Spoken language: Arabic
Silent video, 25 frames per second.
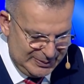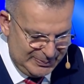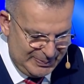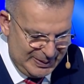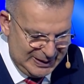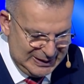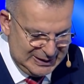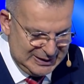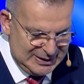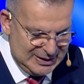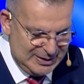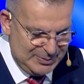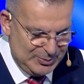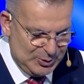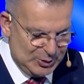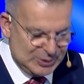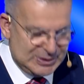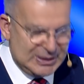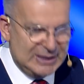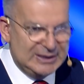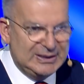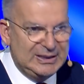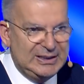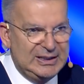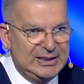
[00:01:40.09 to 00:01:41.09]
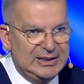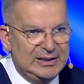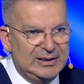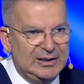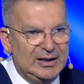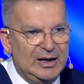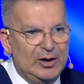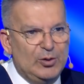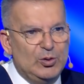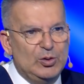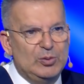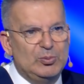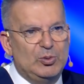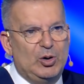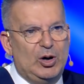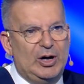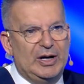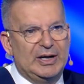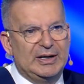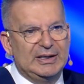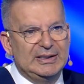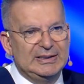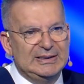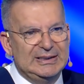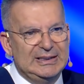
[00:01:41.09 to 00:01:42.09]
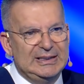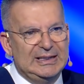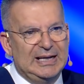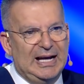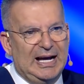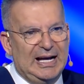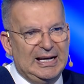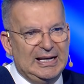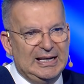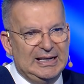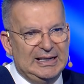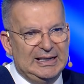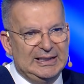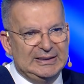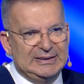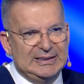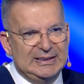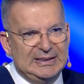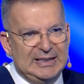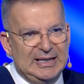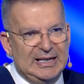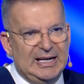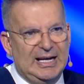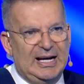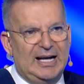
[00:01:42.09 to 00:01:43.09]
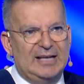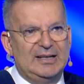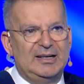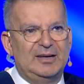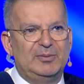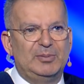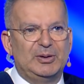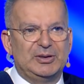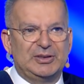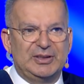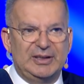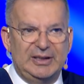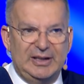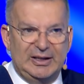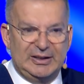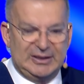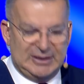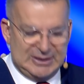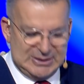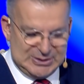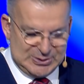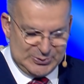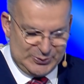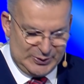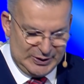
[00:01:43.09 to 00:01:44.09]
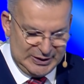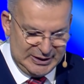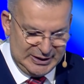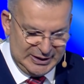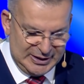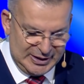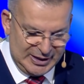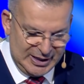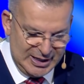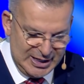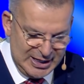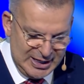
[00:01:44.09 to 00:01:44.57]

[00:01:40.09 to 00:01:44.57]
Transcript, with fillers: بين المعتدين أو المحرضين على الاعتداء على البطريرك صفير